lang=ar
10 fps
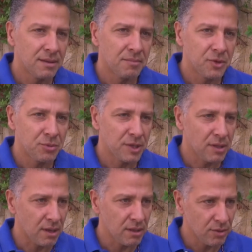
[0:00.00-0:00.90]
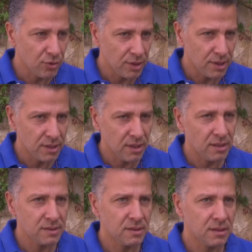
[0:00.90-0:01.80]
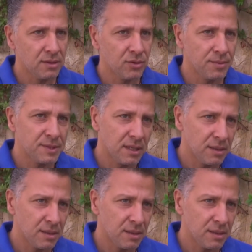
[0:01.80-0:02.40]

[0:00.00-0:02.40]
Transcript: مش مضطرين نروح نحن خاصه انه البسينه